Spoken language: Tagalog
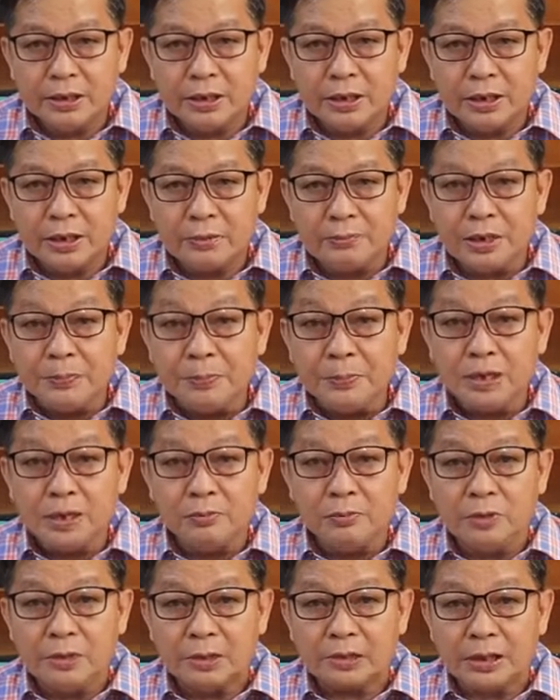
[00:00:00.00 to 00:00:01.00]
na
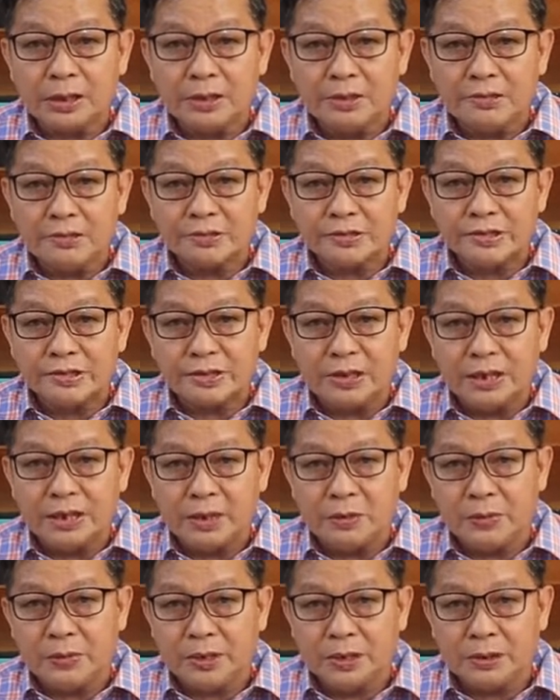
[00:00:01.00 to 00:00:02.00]
magpanimula tayo sa
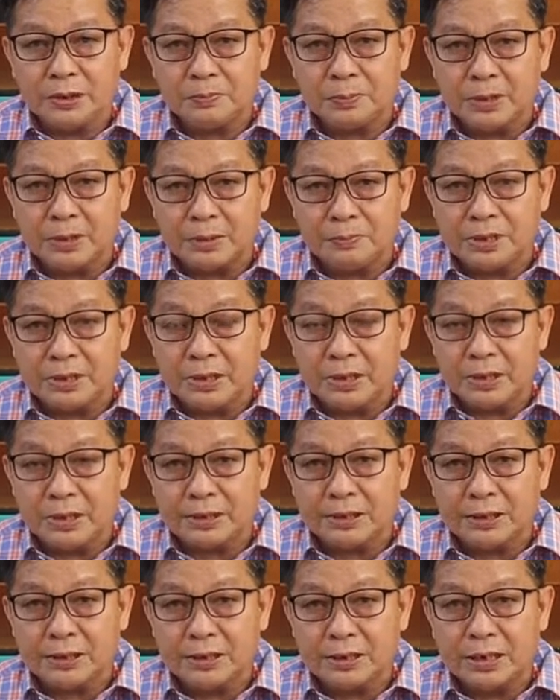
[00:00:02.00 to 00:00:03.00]
isang awit para
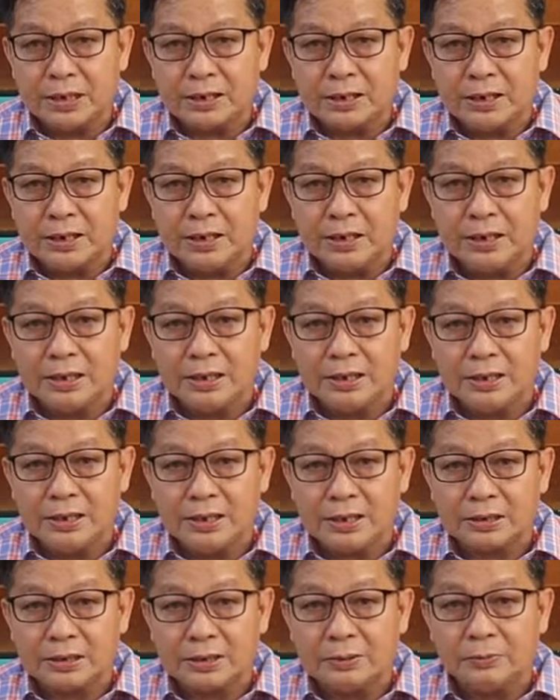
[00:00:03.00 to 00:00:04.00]
bigyan natin ang
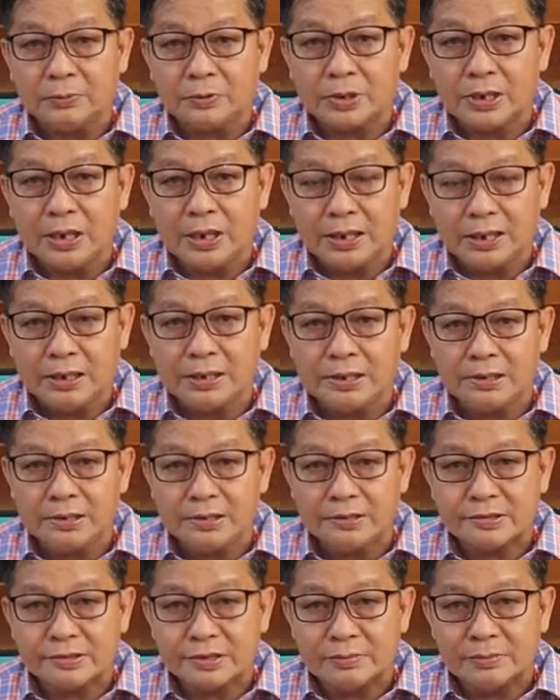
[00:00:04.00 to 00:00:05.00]
karangalan at
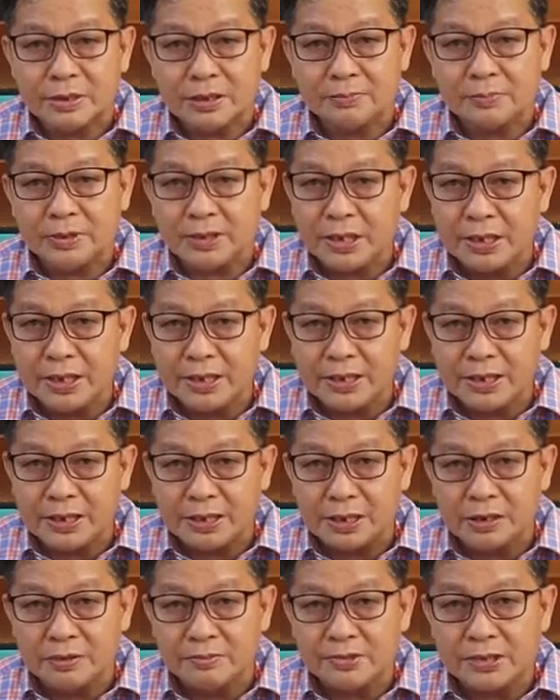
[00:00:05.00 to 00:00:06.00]
kapurihan sa mga biyaya
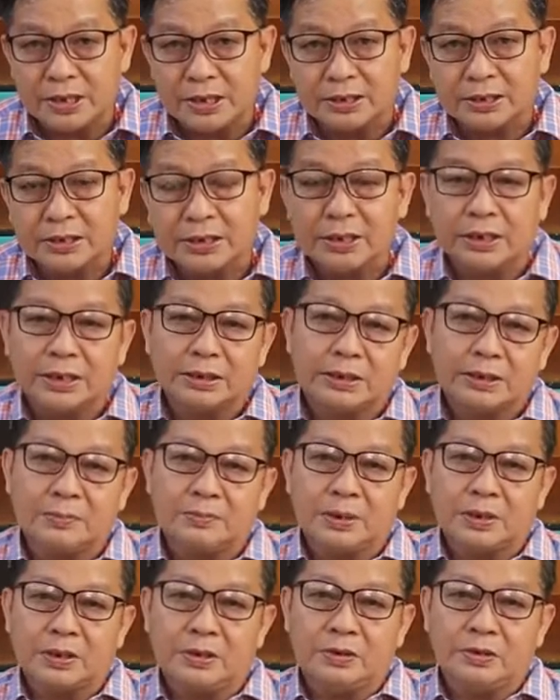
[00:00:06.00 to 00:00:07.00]
na kalab sa atin ng
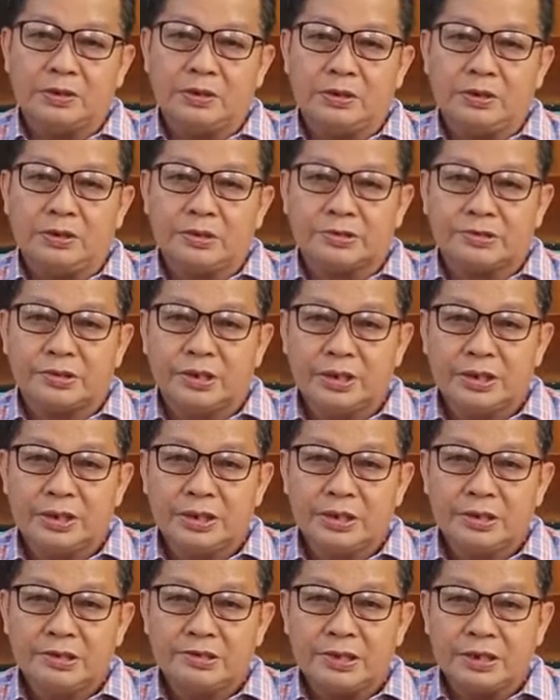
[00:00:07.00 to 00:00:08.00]
ating Panginoong Diyos
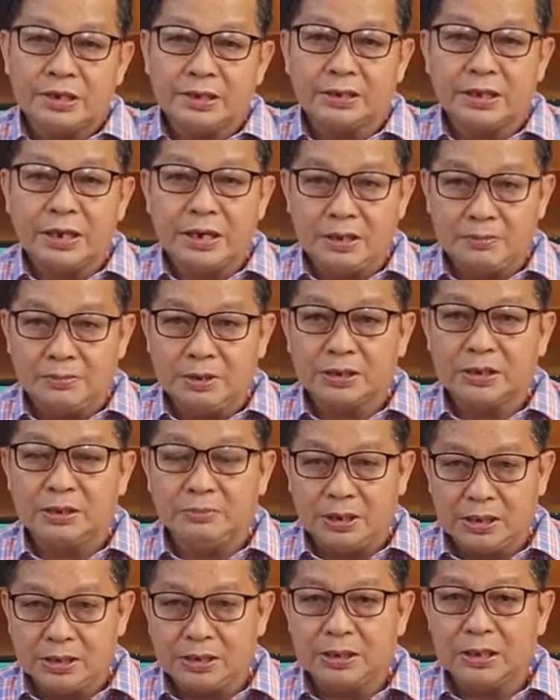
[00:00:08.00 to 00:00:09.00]
sa nagdaang
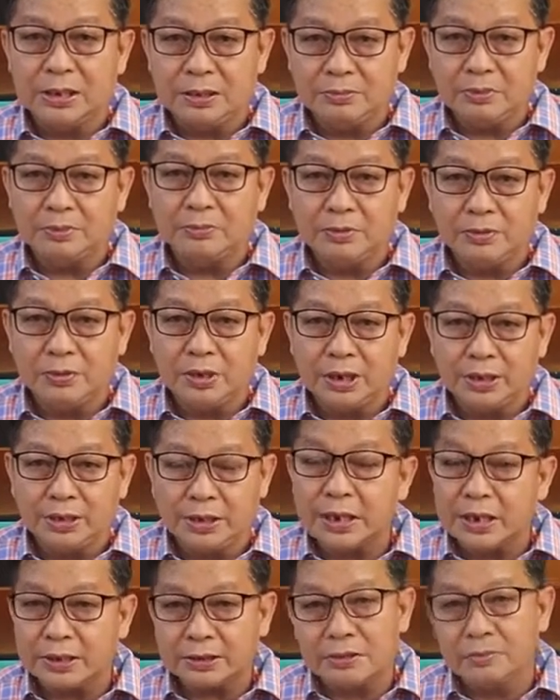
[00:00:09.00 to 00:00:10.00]
magdamag ng aming
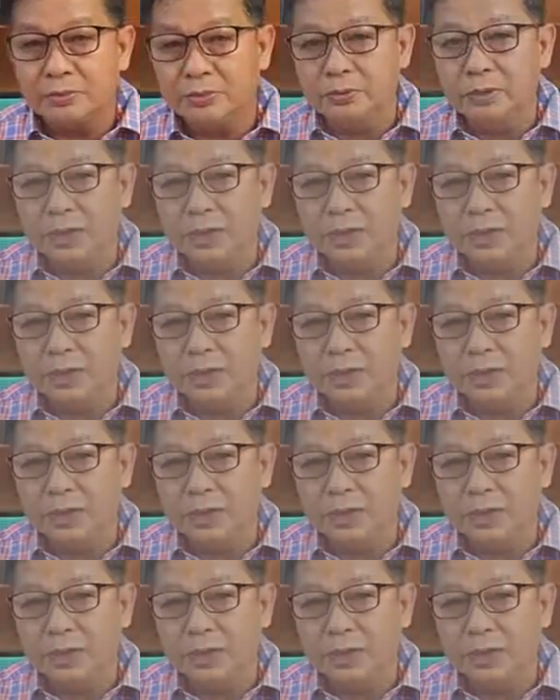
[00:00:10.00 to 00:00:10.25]
buhay, ng ating